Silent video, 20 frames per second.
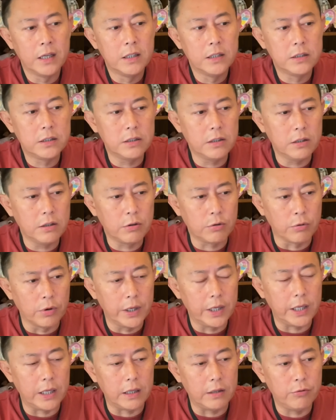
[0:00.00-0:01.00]
之所
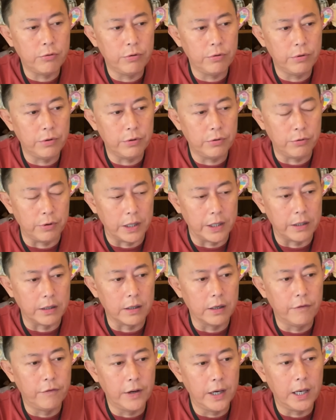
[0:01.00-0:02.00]
以去选
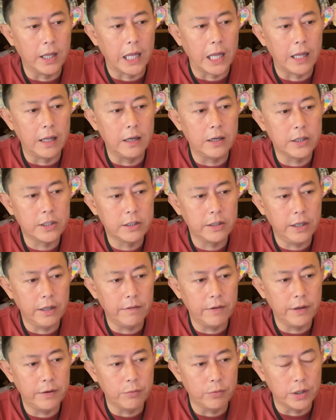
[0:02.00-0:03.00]
择芬兰，是因
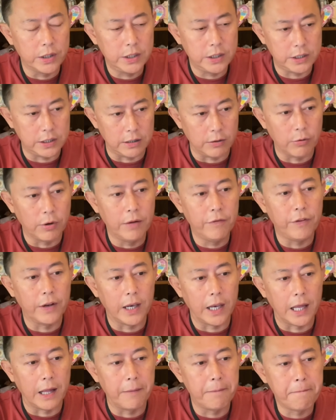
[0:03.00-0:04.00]
为我喜欢芬
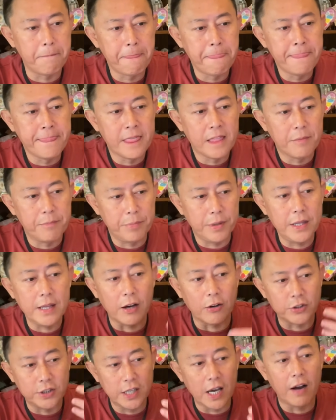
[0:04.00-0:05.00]
兰，比
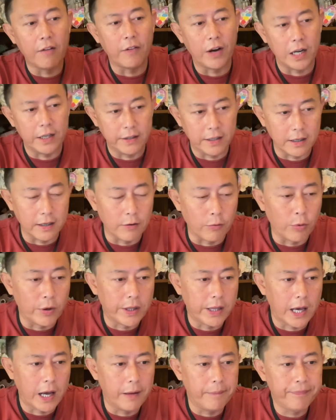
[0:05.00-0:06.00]
较向往那个国
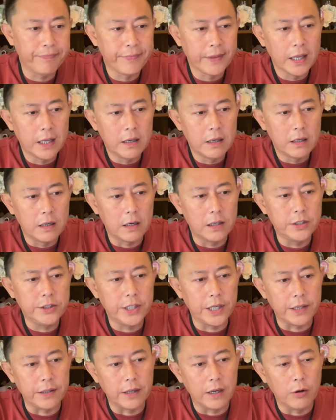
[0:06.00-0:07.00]
家。而
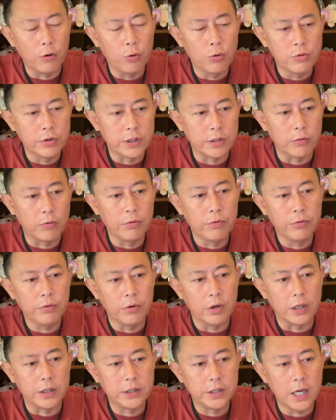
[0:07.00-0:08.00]
且呢，护士工
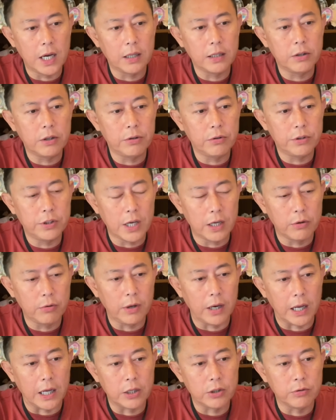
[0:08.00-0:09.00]
作相相
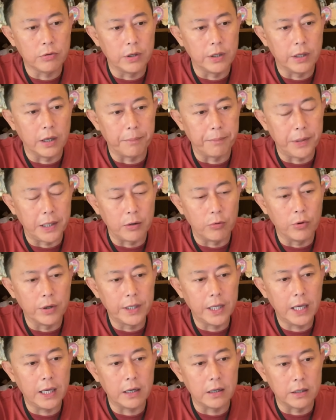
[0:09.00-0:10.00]
对来说呢，比国
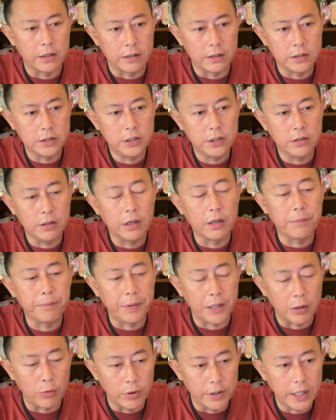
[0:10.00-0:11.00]
内可能轻，呃，
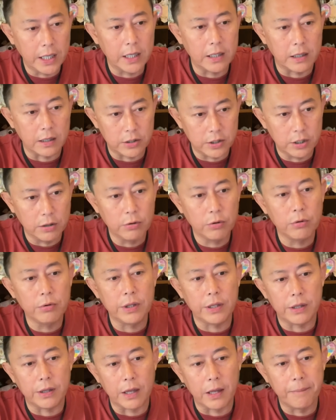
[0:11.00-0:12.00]
比国内呢轻松
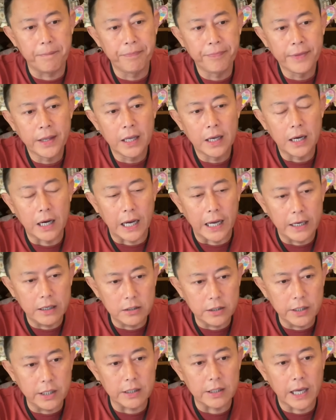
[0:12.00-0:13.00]
一些，还
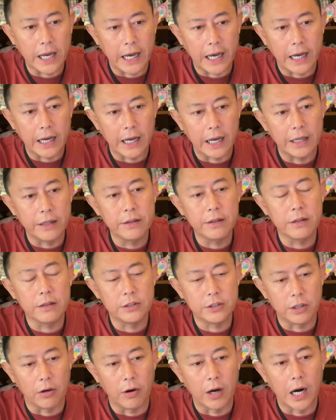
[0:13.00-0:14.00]
可以带孩子、
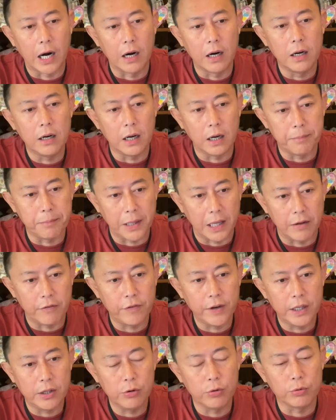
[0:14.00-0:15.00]
小孩儿啊，免
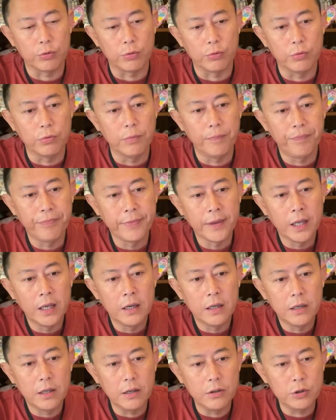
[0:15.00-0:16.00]
费就读。
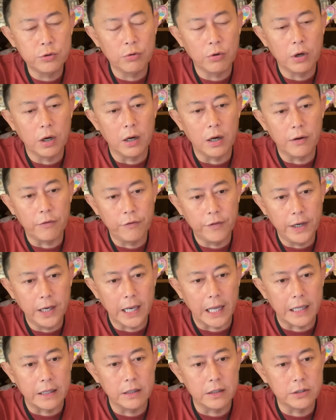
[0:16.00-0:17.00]
听说芬
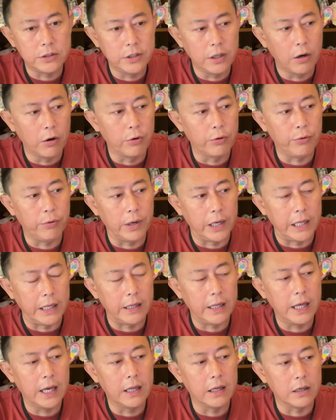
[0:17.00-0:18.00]
兰的教育理
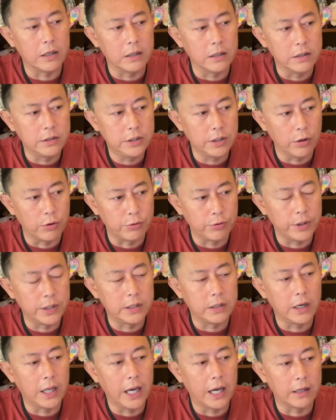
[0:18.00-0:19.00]
念和教学
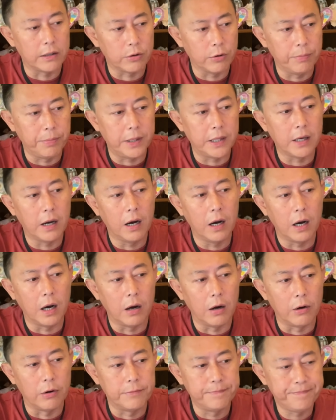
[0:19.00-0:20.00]
质量都比较
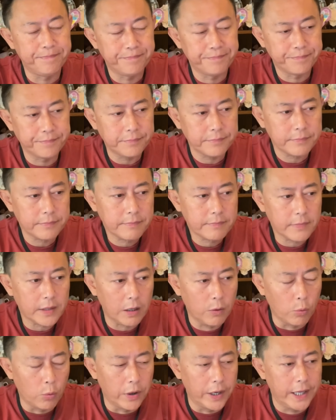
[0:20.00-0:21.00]
好，
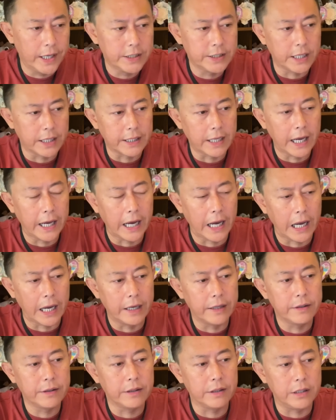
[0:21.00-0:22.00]
我也想带
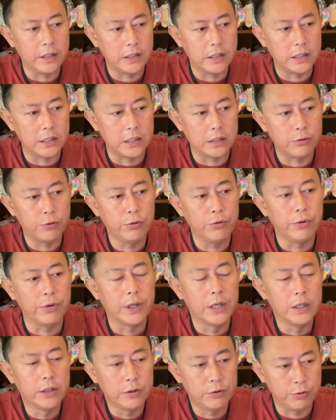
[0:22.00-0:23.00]
孩子一起
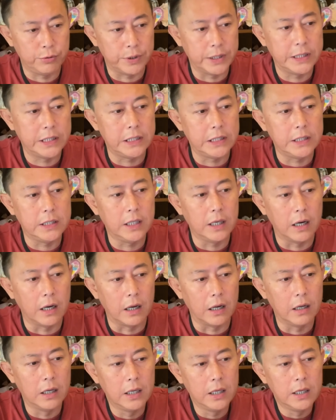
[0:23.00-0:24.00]
去学习
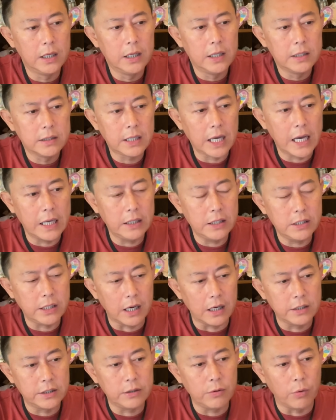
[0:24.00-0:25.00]
啊。但一
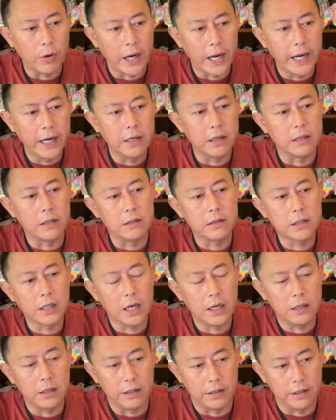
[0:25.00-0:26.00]
想起我爱人，
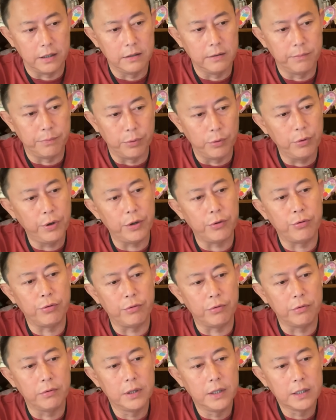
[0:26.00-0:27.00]
他可能不会
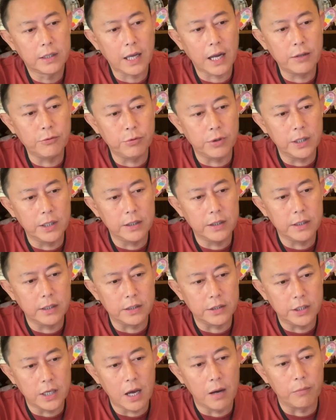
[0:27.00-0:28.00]
去，他觉得这
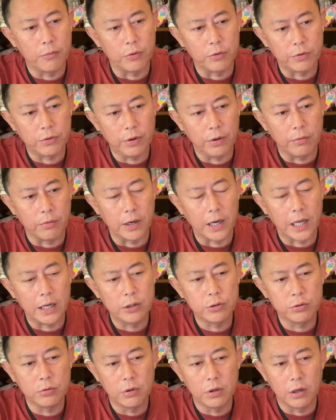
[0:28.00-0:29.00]
个项目对我来
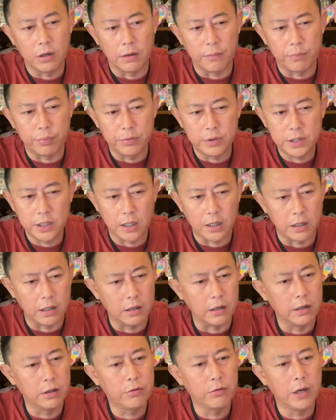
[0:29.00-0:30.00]
说不是很
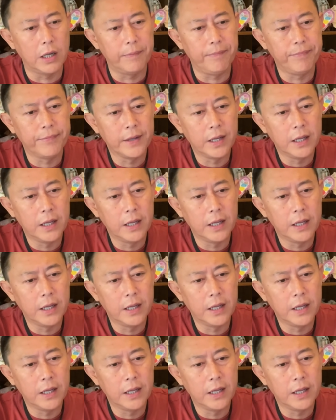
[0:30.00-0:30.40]
合算，